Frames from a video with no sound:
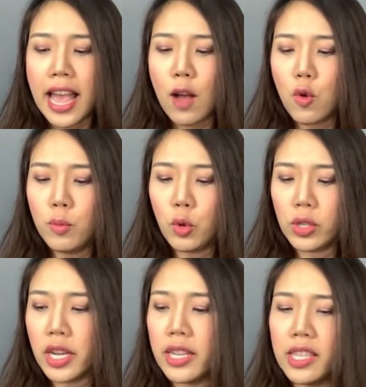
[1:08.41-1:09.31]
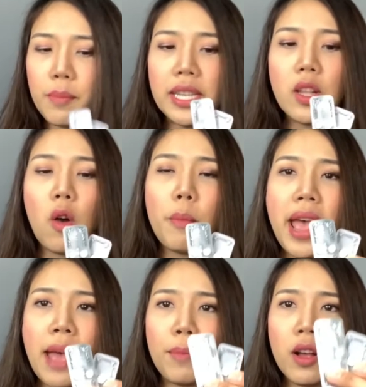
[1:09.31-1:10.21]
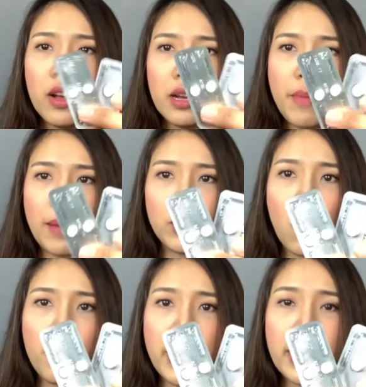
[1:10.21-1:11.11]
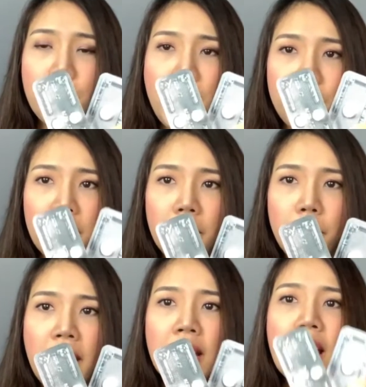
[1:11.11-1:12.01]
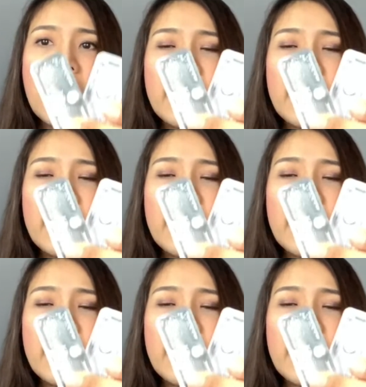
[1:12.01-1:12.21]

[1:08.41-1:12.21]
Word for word: ยาคุมฉุกเฉินจะมีสองแบบก็คือแบบสองเม็ดกับแบบหนึ่งเม็ด